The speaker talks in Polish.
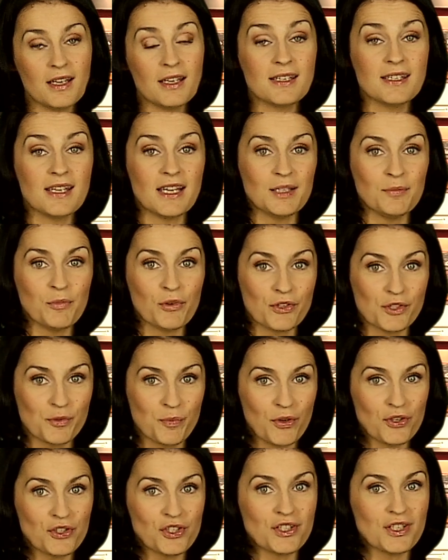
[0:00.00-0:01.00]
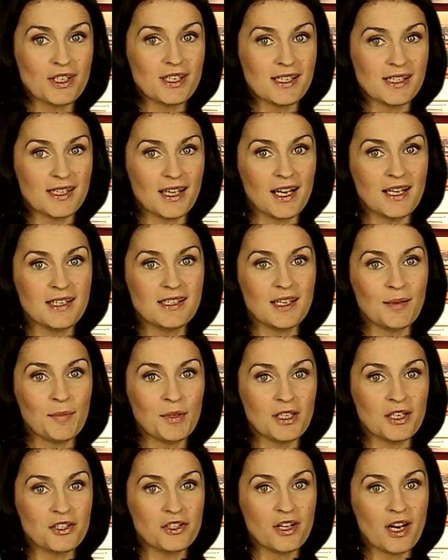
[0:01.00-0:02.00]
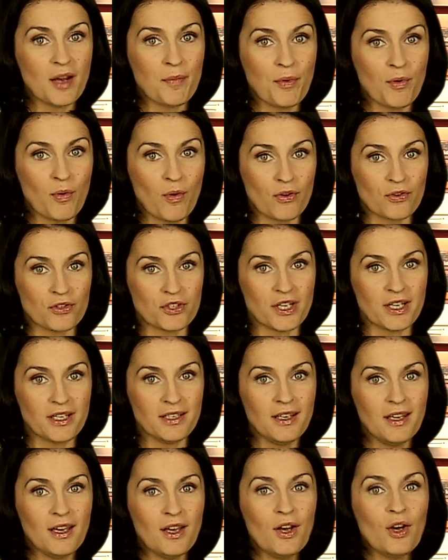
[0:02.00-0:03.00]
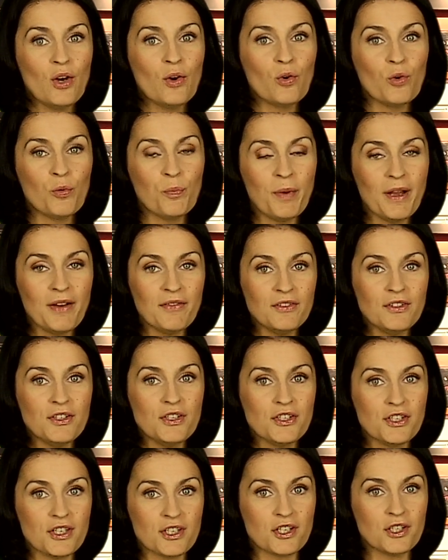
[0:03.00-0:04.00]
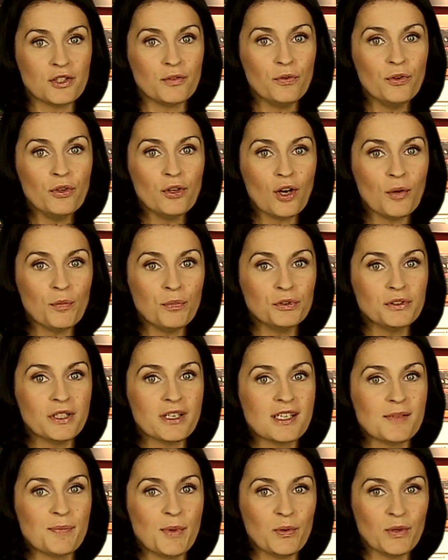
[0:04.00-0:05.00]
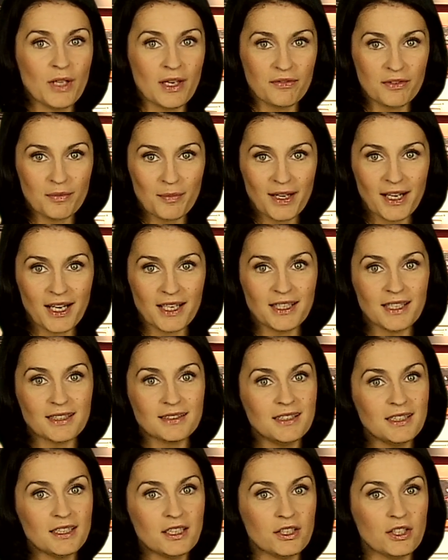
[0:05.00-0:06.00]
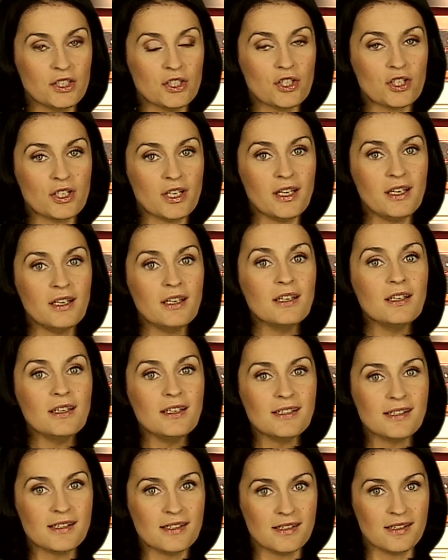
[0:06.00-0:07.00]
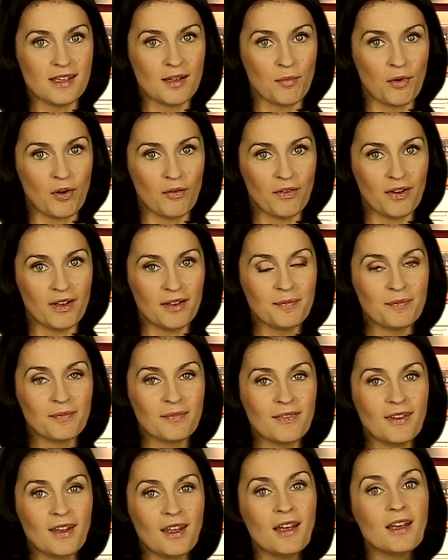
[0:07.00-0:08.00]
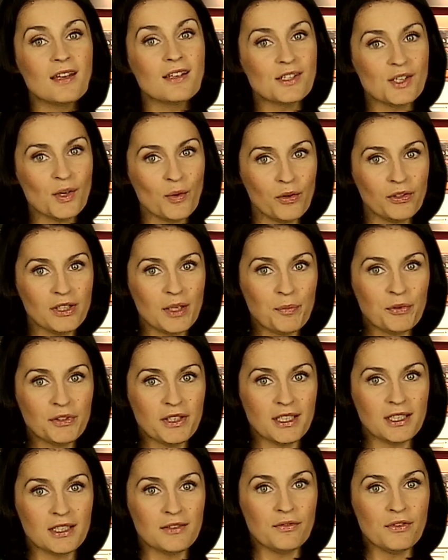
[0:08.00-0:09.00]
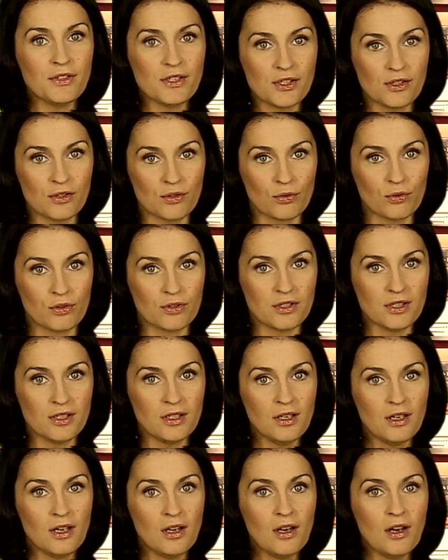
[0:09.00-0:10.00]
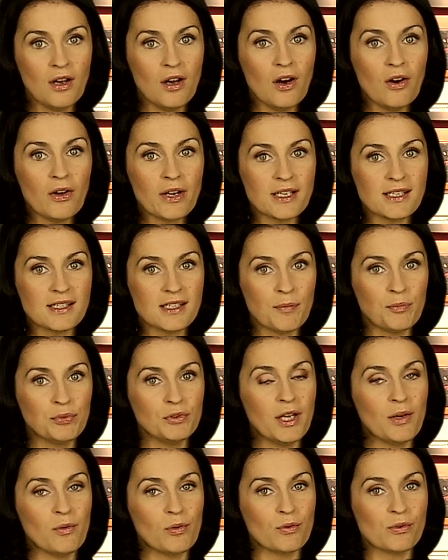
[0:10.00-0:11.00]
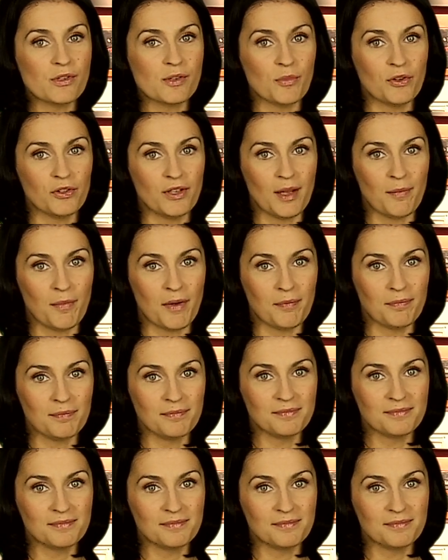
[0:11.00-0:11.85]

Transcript: Zanim rozpoczniesz instalację menedżera połączeń, upewnij się, że Twój komputer spełnia wymagania techniczne i systemowe. Są one podane w instrukcji oraz na pudełku z modemem.